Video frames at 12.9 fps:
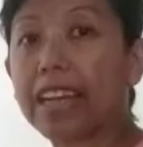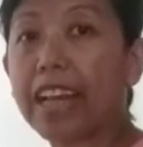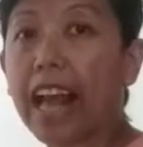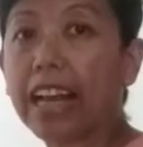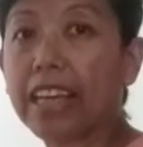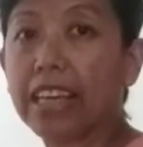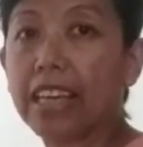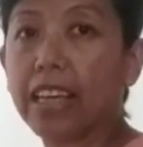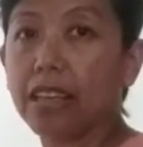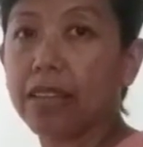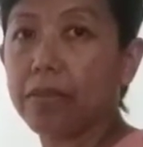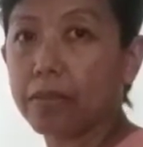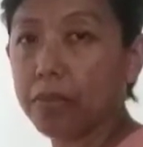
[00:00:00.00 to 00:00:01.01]
kaki
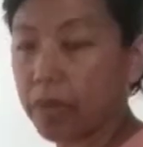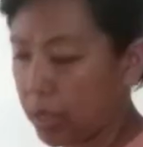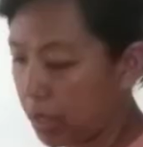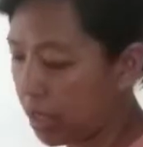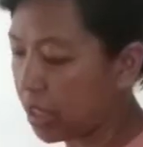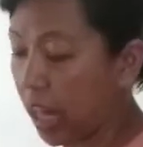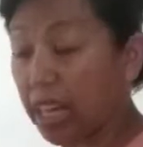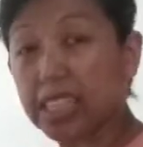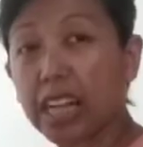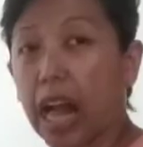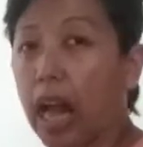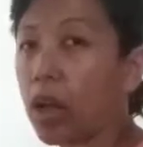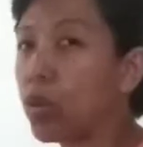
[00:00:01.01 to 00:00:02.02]
ini kan
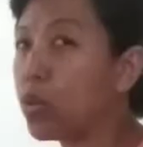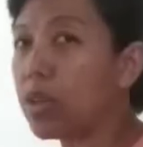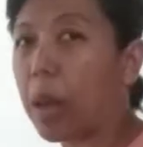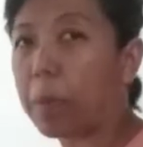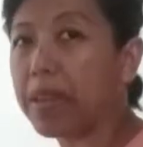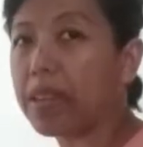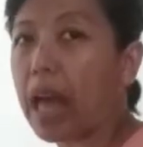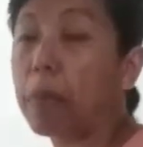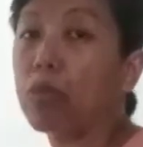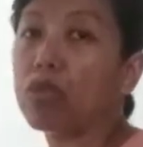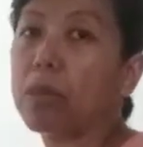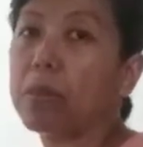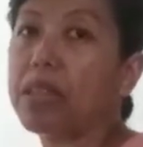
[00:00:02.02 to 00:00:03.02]
kakunya minta amun
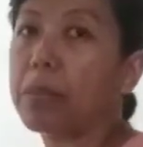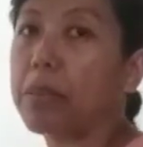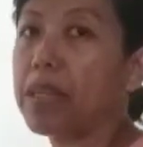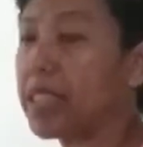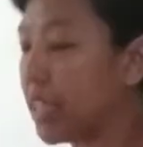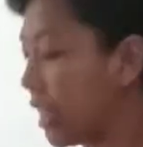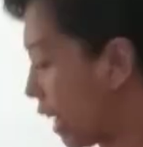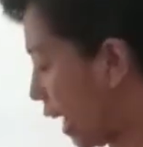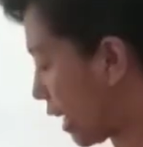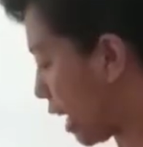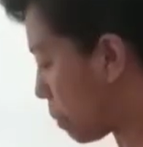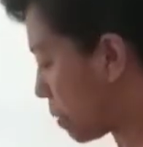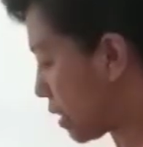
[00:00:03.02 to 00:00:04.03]
teman-teman jadi
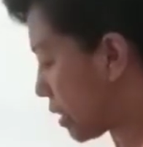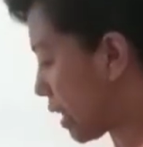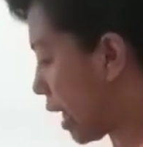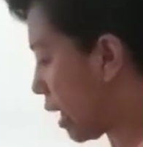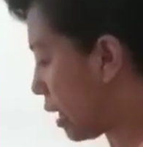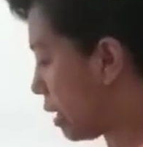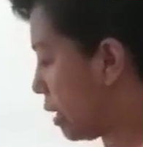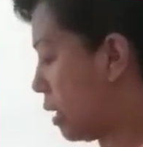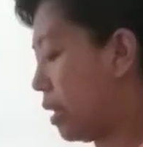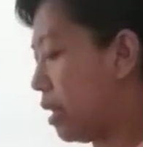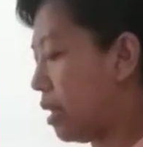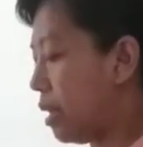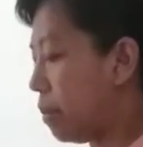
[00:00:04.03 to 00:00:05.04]
kalian bisa
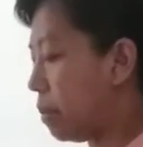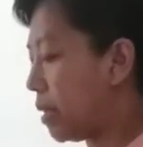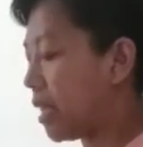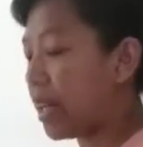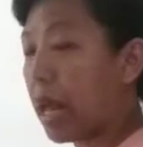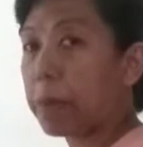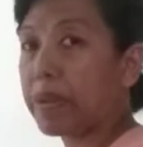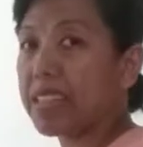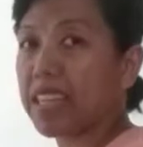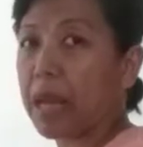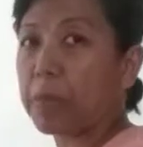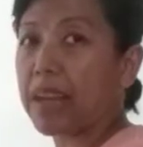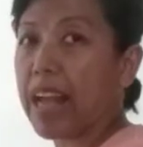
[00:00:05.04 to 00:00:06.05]
menerapi
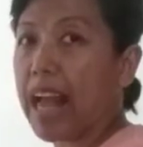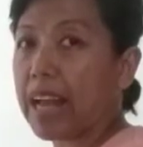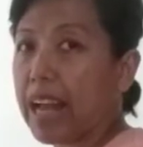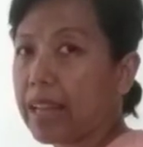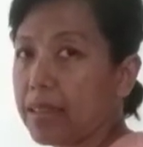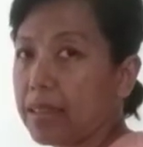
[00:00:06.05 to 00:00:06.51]
dengan mengangkat